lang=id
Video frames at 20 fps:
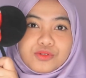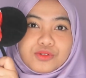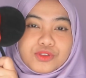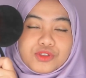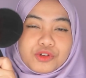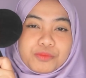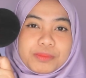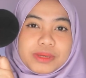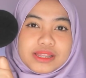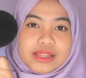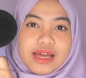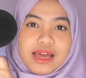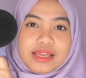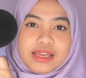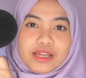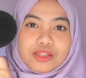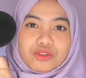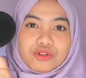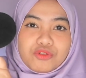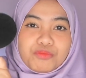Untuk
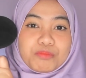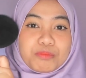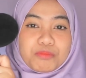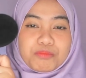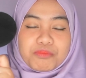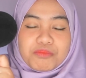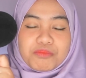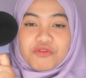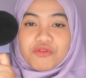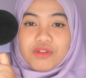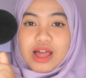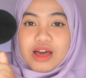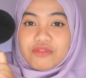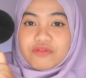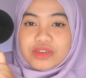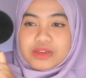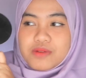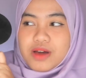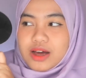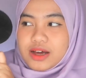pitanya tuh
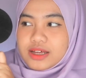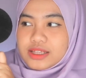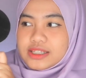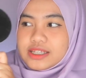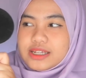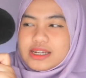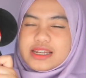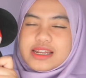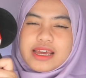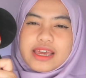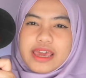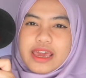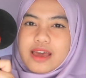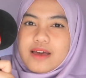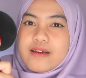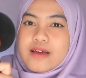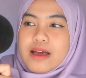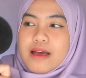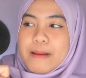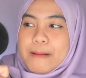fluffy banget, jadi dia kayak
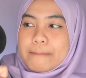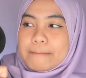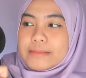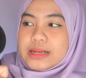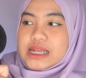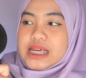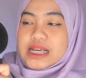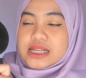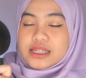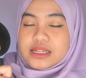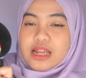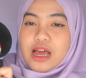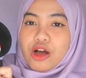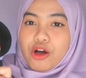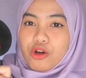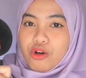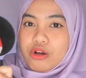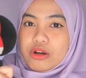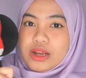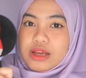diisi
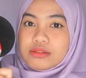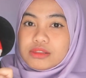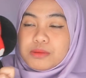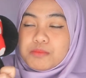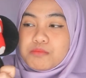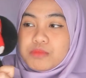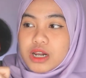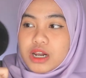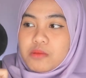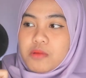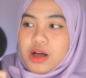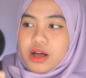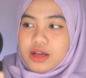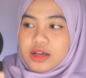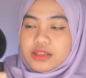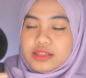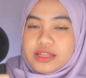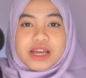dakron yang tebel banget.